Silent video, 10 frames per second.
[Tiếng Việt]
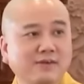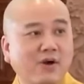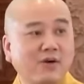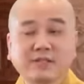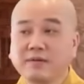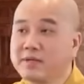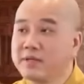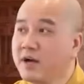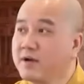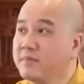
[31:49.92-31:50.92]
Còn trong
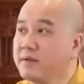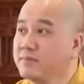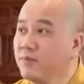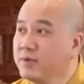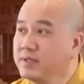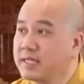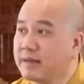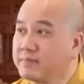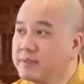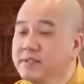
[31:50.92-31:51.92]
khi đó mình mua nước
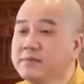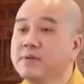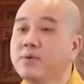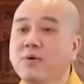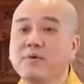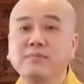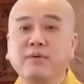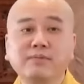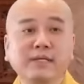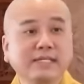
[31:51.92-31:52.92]
cam tươi Mình uống
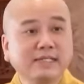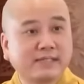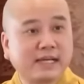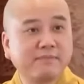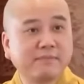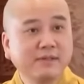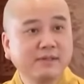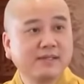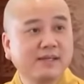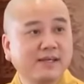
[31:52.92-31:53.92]
một ly nước cam
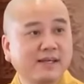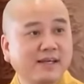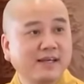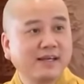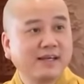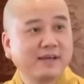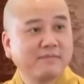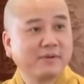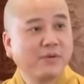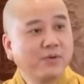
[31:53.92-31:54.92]
tươi
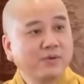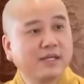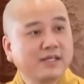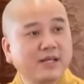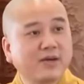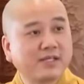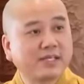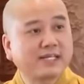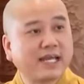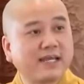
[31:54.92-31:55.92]
Mình uống những cái loại
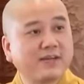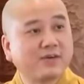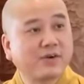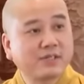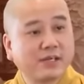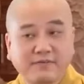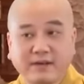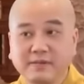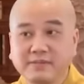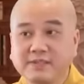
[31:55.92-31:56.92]
trái cây nó có chất
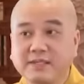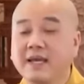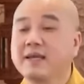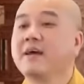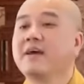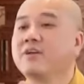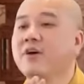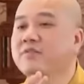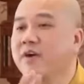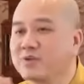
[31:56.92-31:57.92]
vitamin C
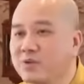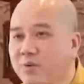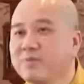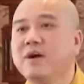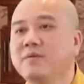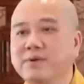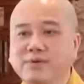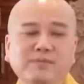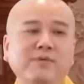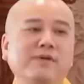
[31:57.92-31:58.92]
nó vẫn tốt hơn mình
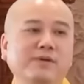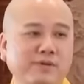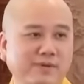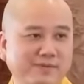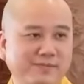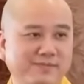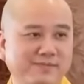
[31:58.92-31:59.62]
uống một viên thuốc